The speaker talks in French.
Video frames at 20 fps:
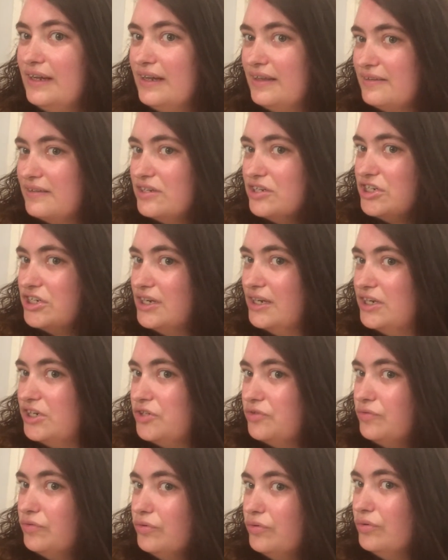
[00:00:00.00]
il a séché les
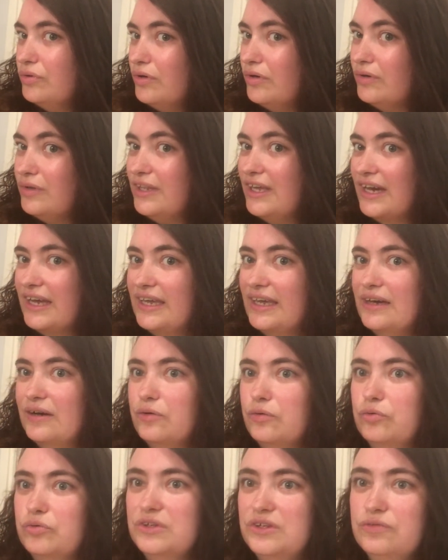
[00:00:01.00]
cheveux euh,
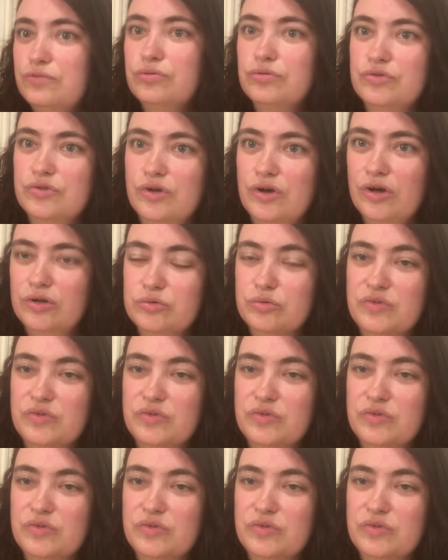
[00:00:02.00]
derrière au diffuseur,